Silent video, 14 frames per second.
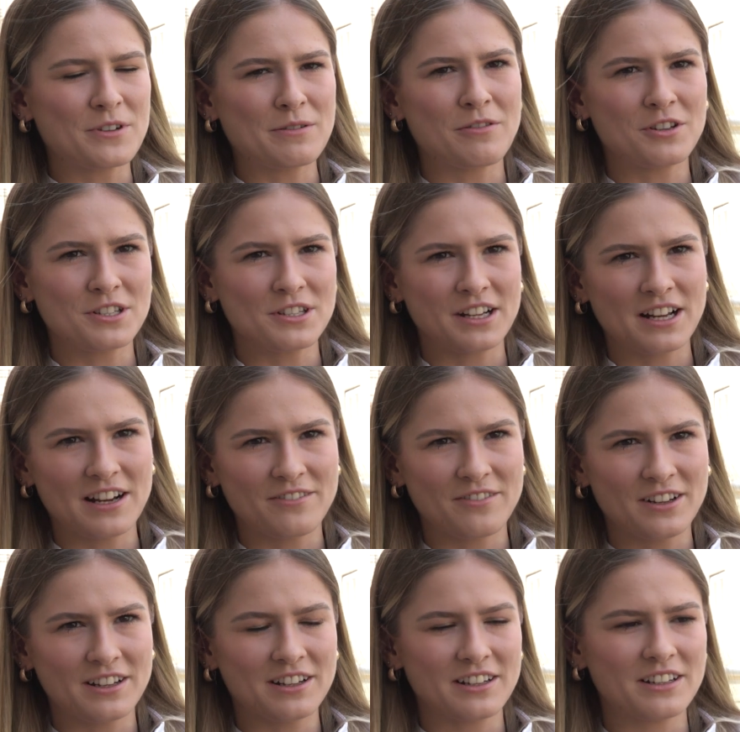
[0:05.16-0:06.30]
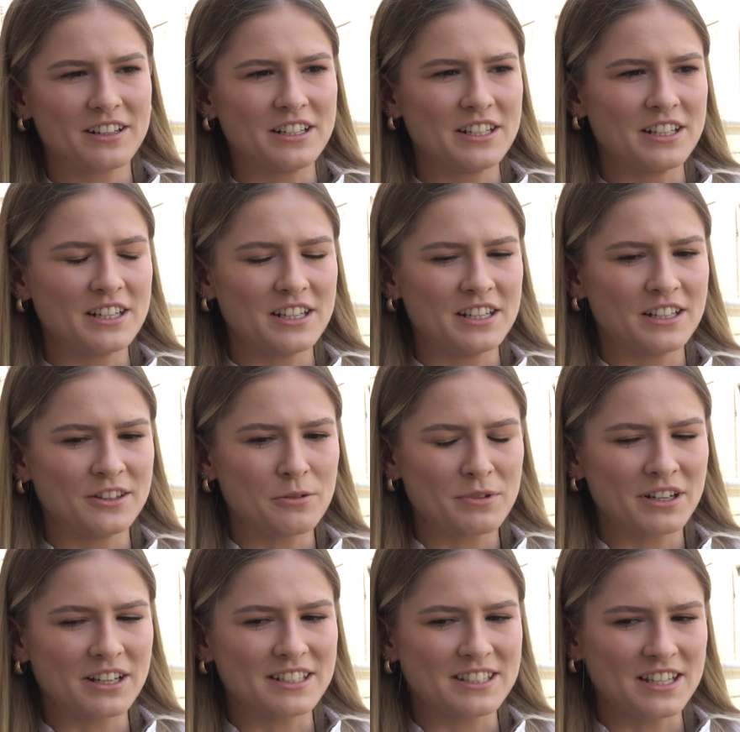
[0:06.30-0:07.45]
uwielbiam chodzić na kawę i, i,
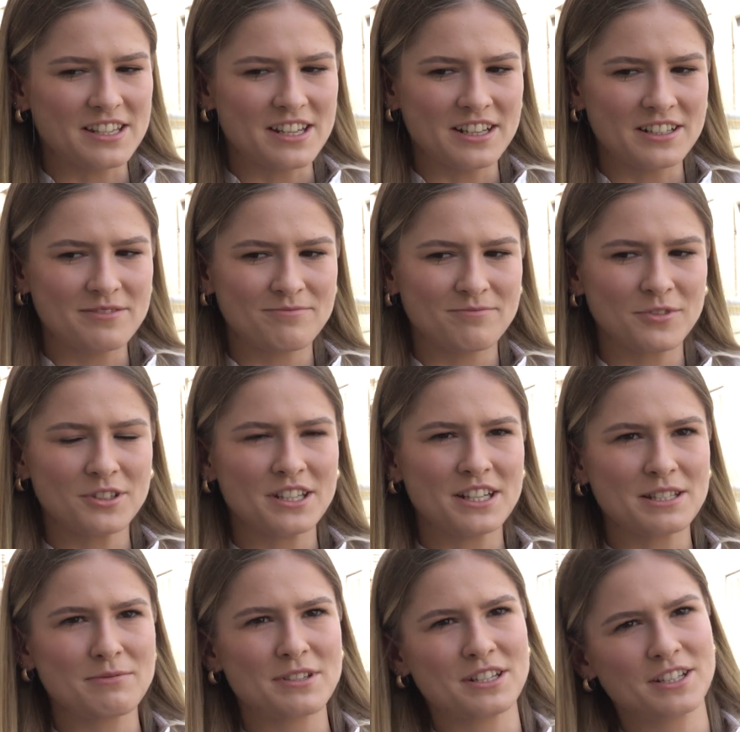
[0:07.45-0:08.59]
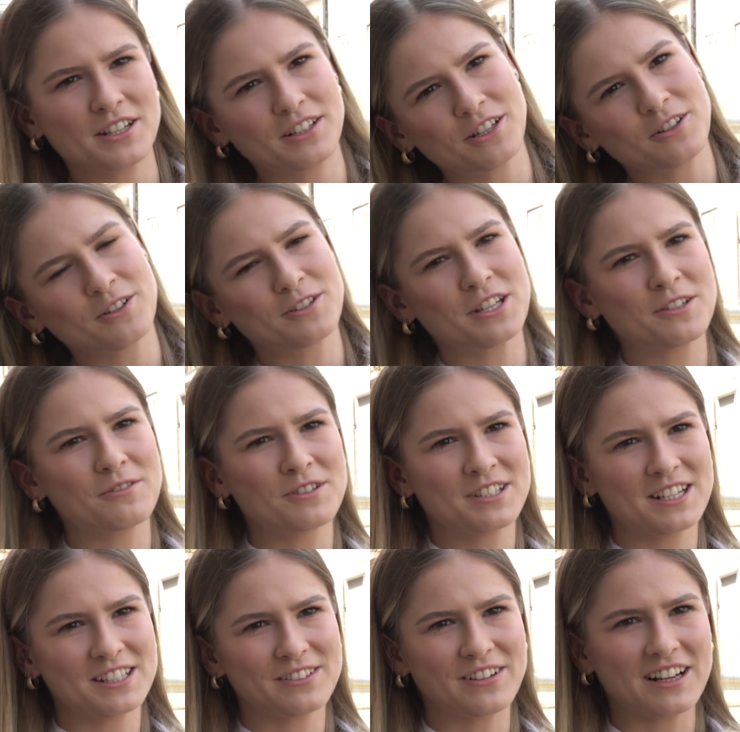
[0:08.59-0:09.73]
dobre jedzenie. No teraz myślę, że trochę już zaczną się
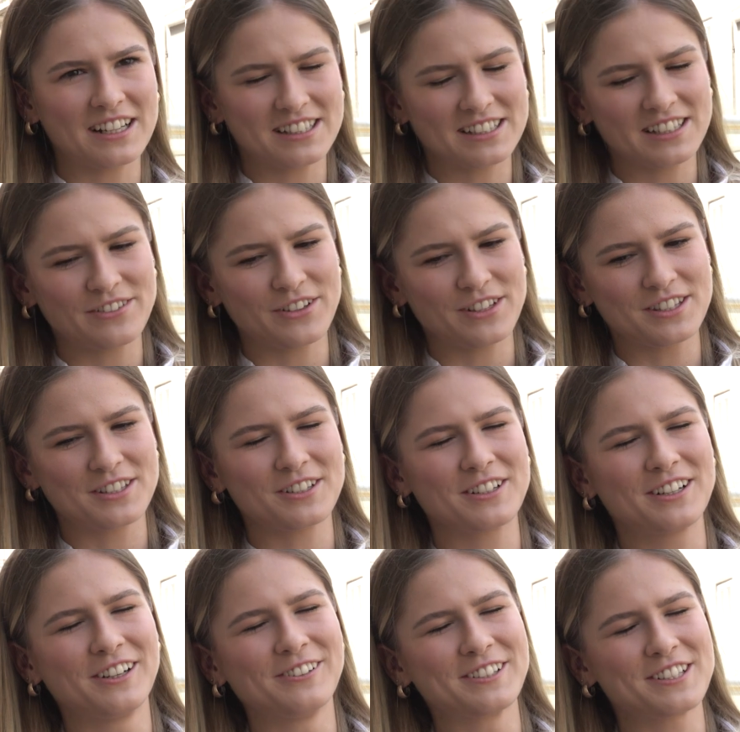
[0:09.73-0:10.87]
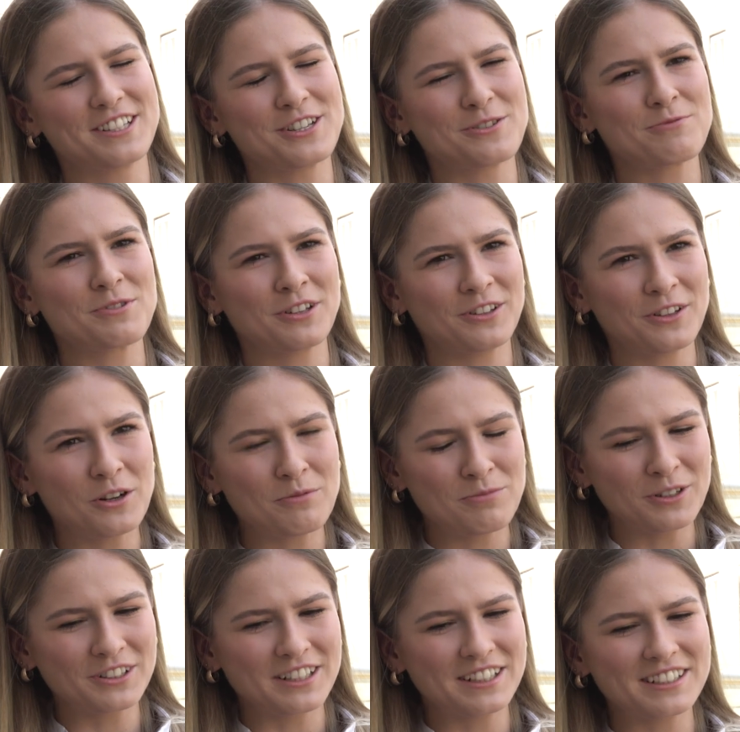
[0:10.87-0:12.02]
zaraz wakacje, więc trochę luźniej już można do tego
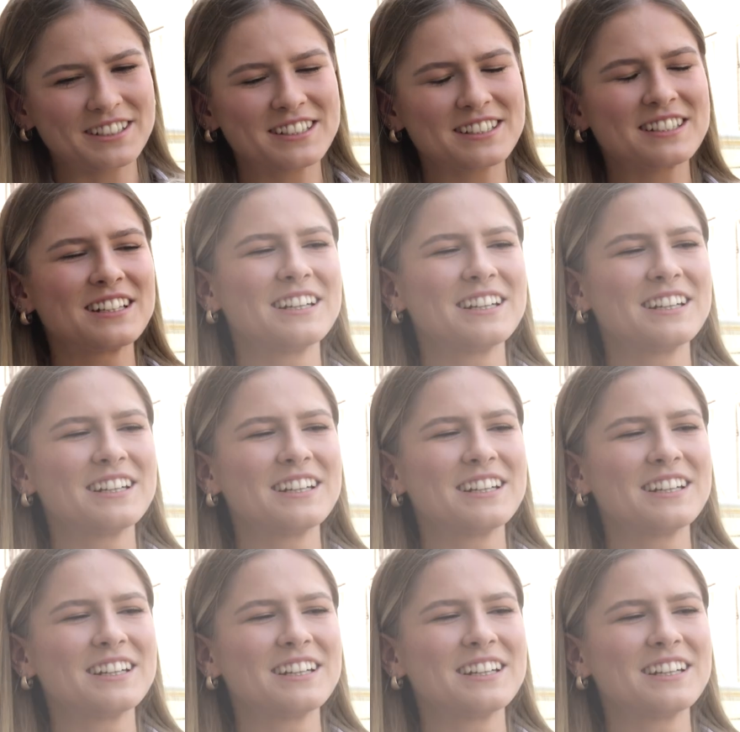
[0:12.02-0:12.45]
podejść.